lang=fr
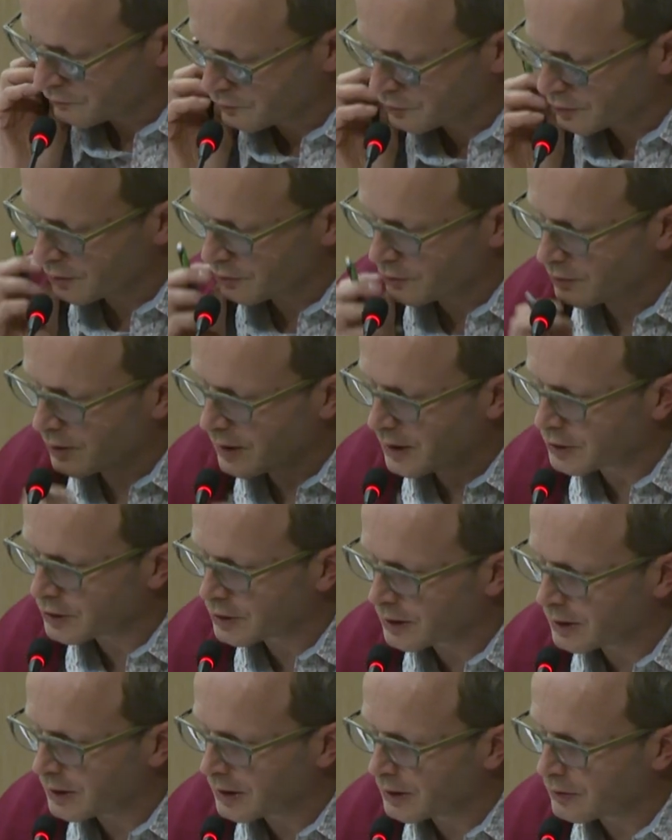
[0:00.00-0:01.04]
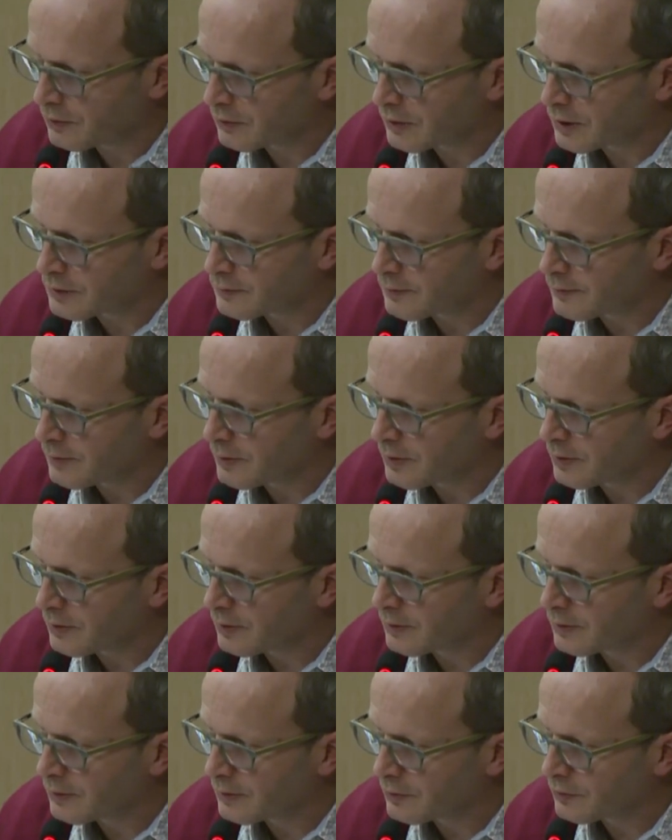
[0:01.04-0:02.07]
vous encourage à, donc à ce
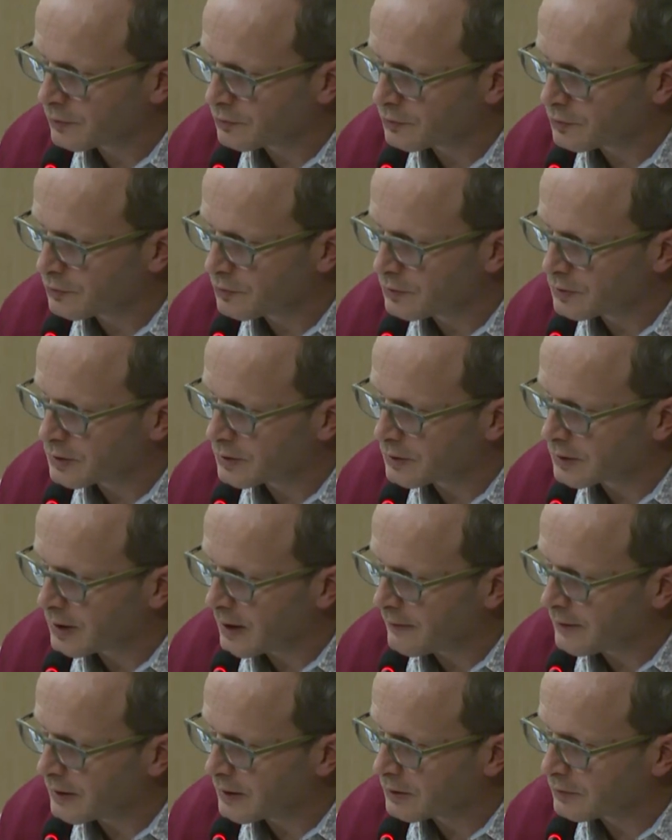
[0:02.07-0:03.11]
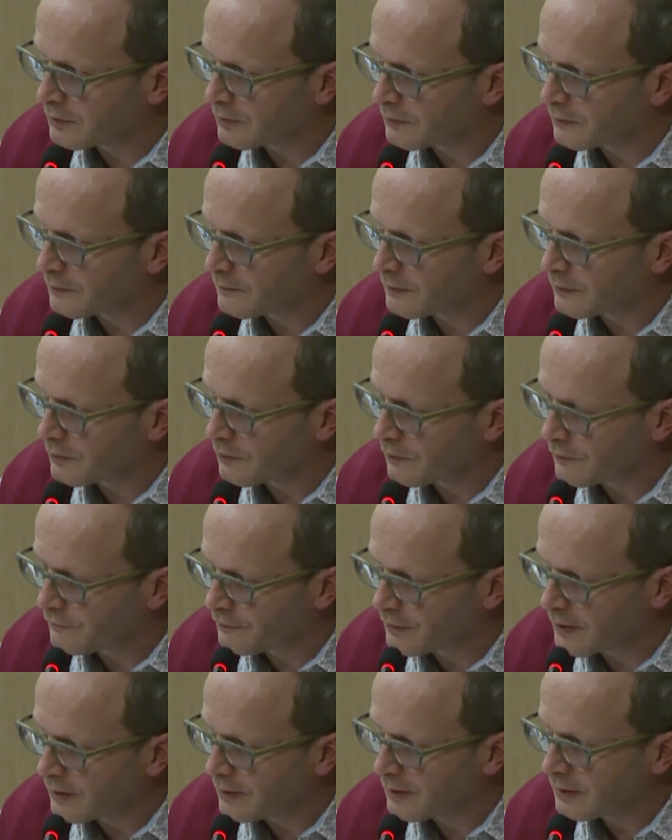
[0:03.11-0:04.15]
moment, compte tenu de ce travail qu'on
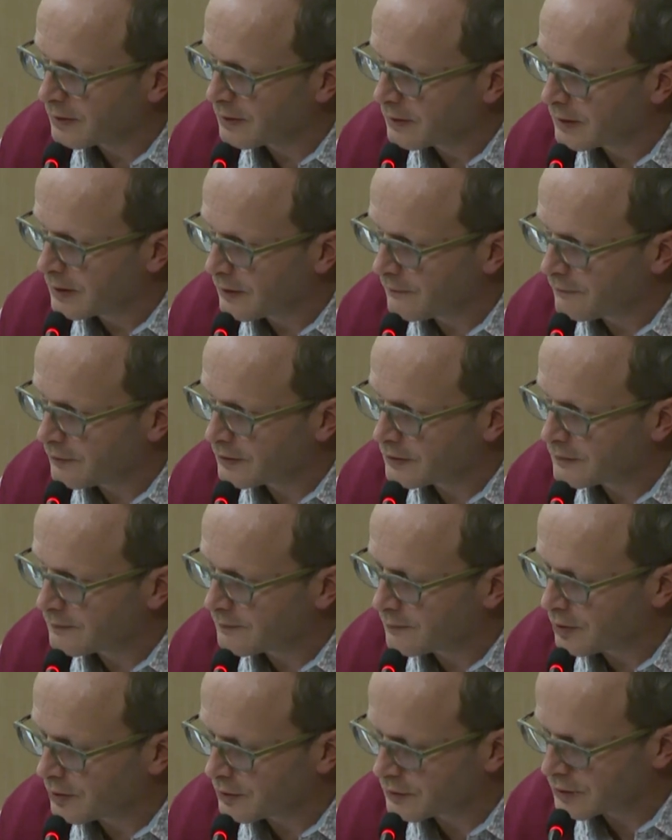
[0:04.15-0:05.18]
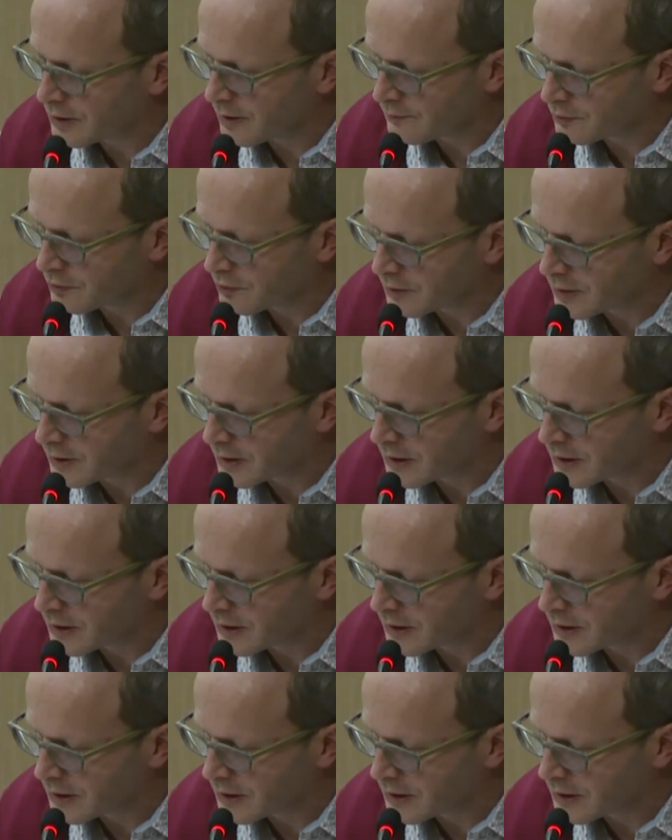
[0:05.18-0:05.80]
fait effectivement ensemble sur cette